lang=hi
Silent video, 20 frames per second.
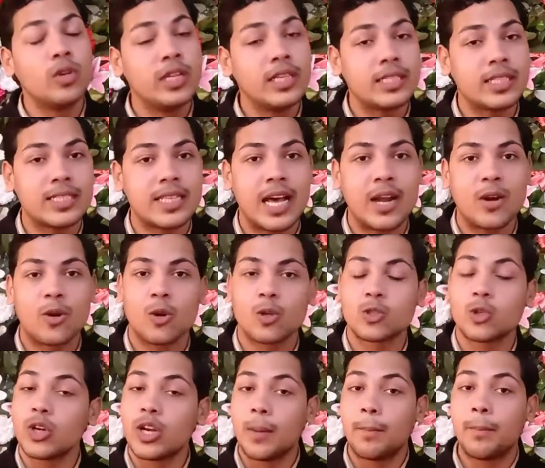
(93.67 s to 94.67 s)
उन्नीस हजार नौ
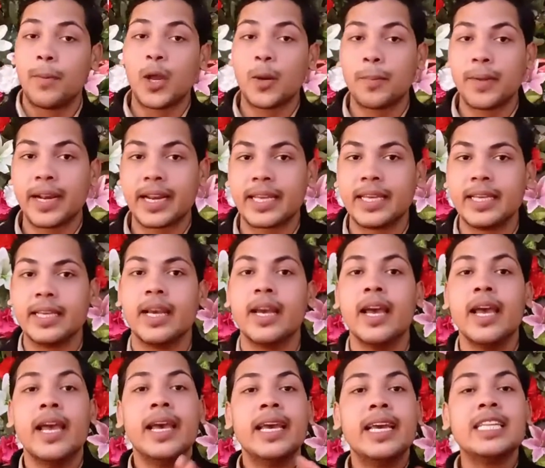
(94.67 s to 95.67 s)
सौ नब्बे रुपए रखी
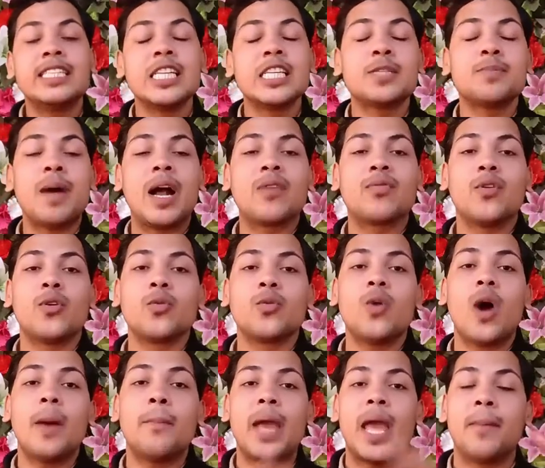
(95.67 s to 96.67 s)
है इस स्मार्टफोन
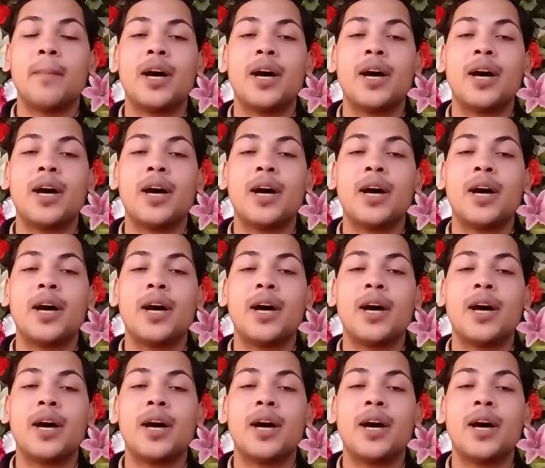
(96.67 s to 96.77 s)
को आप